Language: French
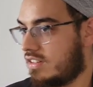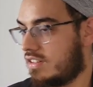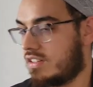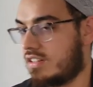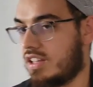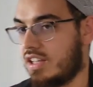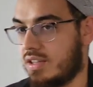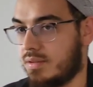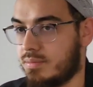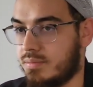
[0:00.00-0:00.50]

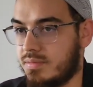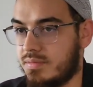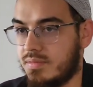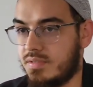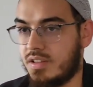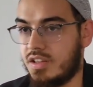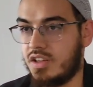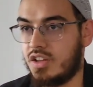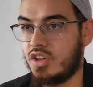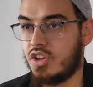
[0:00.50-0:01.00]
Taïb.
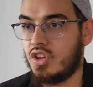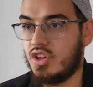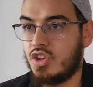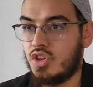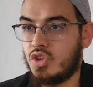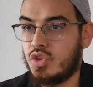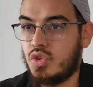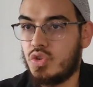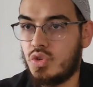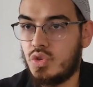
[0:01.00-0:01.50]

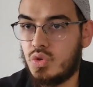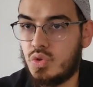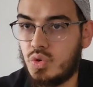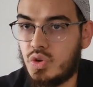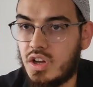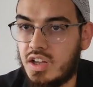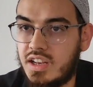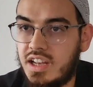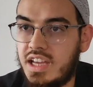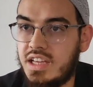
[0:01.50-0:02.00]
Donc
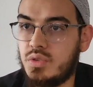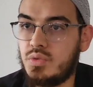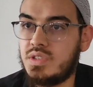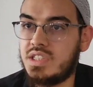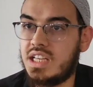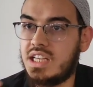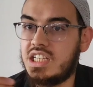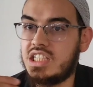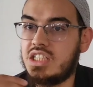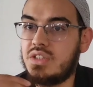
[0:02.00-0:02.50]
Allah, il nous
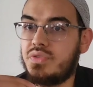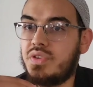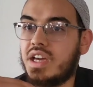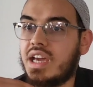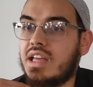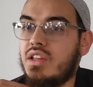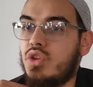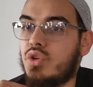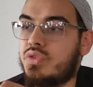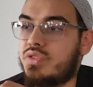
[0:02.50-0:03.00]
a
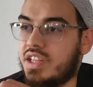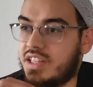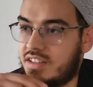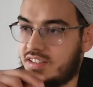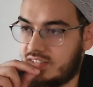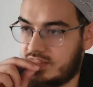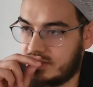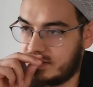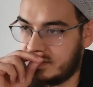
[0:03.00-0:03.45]
légiféré deux fêtes.